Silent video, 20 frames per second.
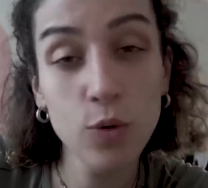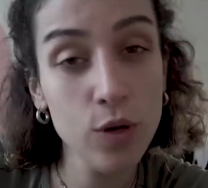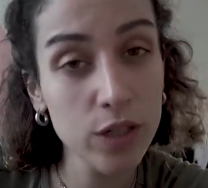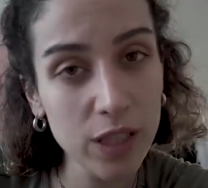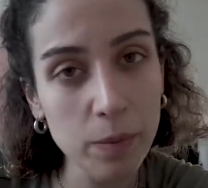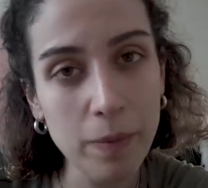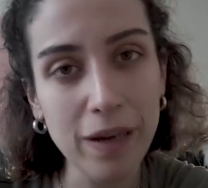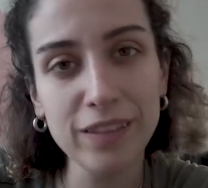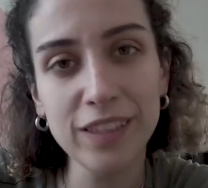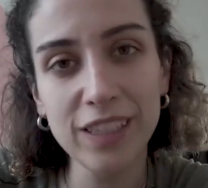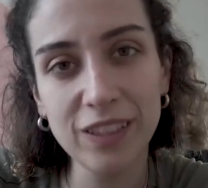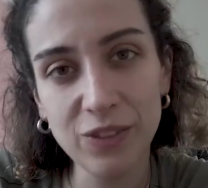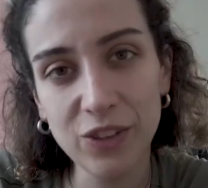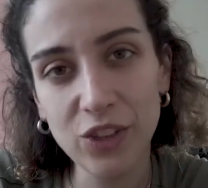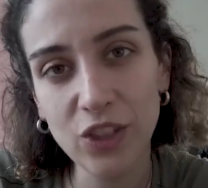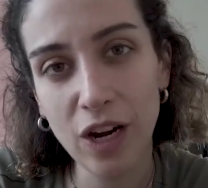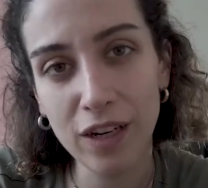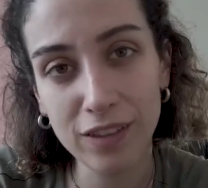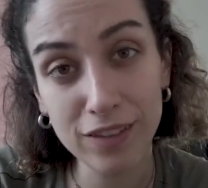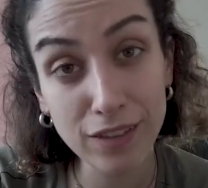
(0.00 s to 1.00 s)
Bu arada ben
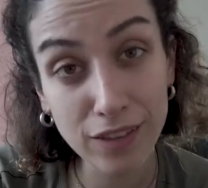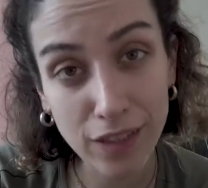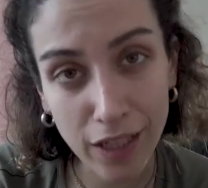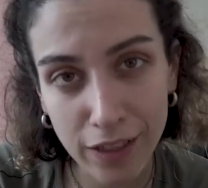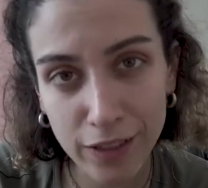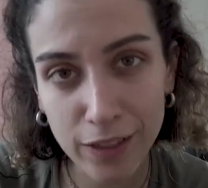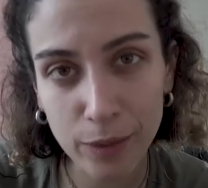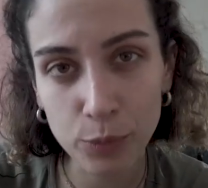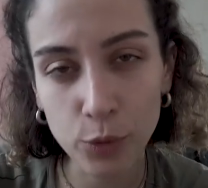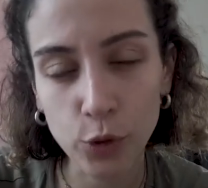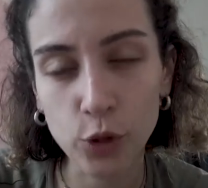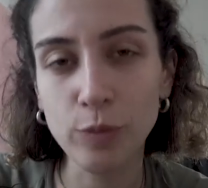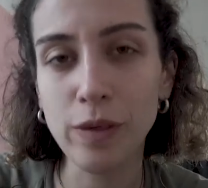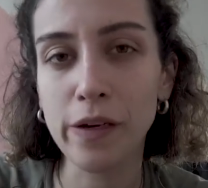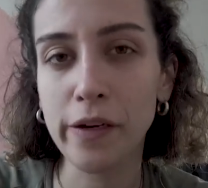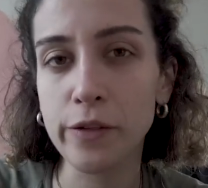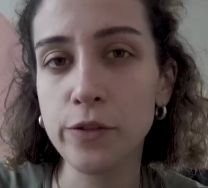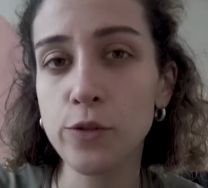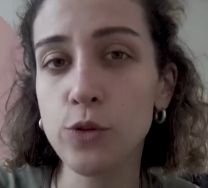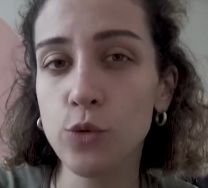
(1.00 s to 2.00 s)
Twitch'te artık yayın yapıyorum
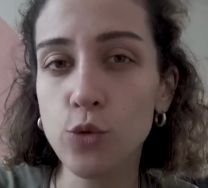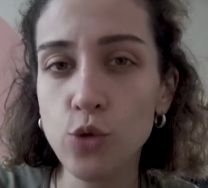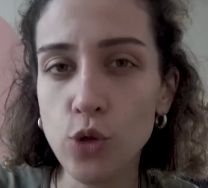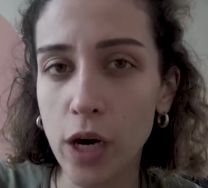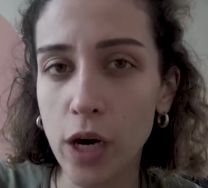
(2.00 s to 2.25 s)
yaklaşık 3